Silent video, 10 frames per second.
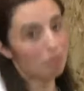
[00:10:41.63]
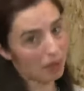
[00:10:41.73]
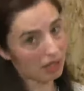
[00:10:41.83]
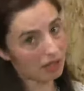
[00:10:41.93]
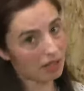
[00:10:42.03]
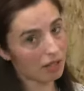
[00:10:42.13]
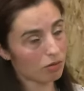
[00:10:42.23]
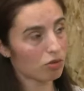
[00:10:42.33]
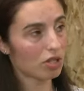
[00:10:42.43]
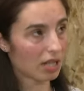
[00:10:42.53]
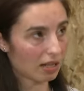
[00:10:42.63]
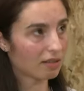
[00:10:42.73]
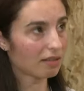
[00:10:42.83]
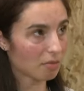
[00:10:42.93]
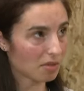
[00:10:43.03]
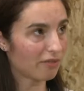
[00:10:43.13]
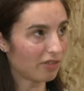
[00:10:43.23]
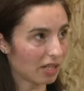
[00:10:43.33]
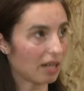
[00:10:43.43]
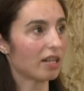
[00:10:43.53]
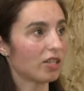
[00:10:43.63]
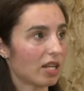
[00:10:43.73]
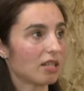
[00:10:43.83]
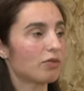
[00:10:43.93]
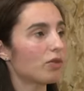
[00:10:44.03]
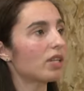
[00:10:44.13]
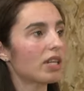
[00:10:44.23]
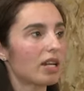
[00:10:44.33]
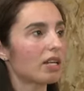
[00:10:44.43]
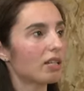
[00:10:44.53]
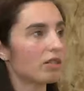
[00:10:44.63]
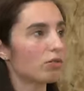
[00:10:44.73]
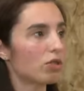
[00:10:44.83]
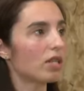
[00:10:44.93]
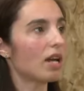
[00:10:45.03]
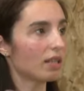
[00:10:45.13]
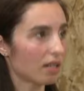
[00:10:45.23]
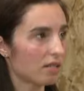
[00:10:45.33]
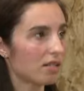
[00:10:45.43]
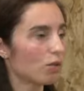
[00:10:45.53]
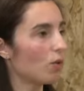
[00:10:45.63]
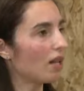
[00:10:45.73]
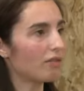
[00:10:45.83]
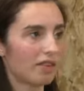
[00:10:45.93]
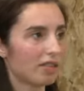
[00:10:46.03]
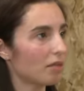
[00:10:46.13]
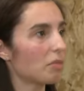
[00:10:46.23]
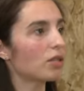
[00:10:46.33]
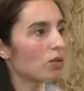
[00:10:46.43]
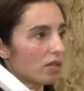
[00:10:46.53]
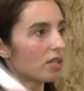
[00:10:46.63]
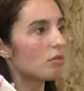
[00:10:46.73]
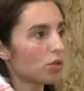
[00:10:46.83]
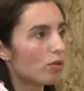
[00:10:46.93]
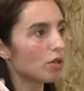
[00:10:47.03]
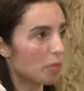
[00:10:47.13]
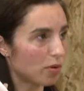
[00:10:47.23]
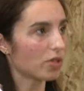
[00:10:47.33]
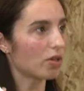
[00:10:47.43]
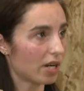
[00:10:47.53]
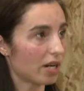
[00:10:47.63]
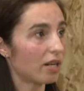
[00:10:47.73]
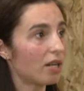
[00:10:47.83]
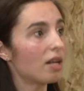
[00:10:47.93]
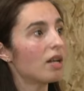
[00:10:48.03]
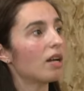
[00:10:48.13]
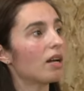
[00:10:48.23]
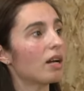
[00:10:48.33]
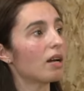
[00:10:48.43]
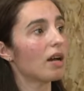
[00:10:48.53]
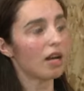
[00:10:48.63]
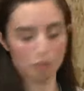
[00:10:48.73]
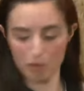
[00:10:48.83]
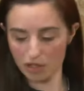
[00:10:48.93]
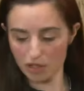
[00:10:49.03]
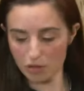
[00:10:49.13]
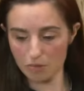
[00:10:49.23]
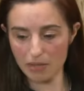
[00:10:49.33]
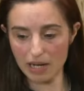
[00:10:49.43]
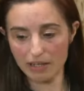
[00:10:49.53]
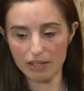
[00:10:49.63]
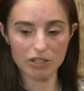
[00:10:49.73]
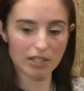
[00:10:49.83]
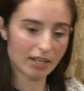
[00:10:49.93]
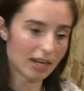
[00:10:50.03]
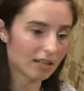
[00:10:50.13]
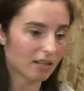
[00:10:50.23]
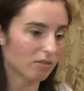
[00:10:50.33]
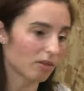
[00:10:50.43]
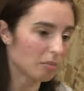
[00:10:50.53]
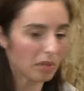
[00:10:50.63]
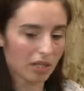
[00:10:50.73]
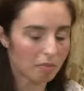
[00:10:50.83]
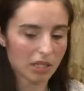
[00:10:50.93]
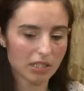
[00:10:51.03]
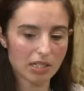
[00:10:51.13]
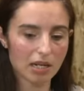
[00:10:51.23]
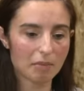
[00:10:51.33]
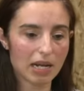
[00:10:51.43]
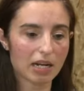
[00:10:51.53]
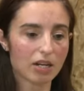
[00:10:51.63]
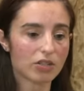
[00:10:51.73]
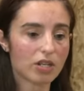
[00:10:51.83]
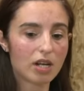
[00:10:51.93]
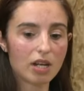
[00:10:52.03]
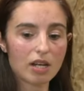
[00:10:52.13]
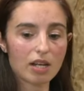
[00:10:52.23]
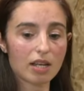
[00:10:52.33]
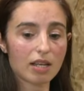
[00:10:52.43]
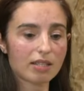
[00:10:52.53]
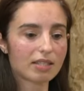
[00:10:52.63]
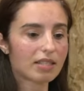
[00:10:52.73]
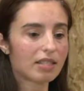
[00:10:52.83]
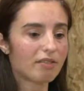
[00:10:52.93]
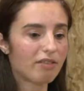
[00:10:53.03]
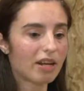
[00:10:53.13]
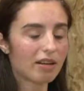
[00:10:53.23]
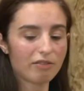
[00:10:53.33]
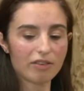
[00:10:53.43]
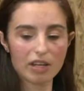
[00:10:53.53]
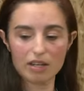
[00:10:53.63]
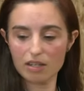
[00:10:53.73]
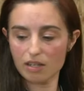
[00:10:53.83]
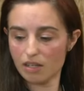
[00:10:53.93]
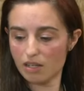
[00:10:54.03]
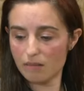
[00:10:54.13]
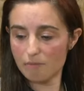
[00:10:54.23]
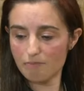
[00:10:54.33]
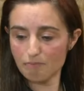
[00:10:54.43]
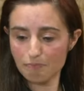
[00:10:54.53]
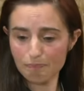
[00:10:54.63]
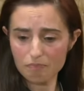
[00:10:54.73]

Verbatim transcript: Depende da sujidade que estamos a falar. Aí está. Se for daquela sujidade residual, facilmente conseguimos com a esponja, ok? Uh, as portas brancas lacadas, ou independentemente de serem brancas. Uh, se tiver a ver um,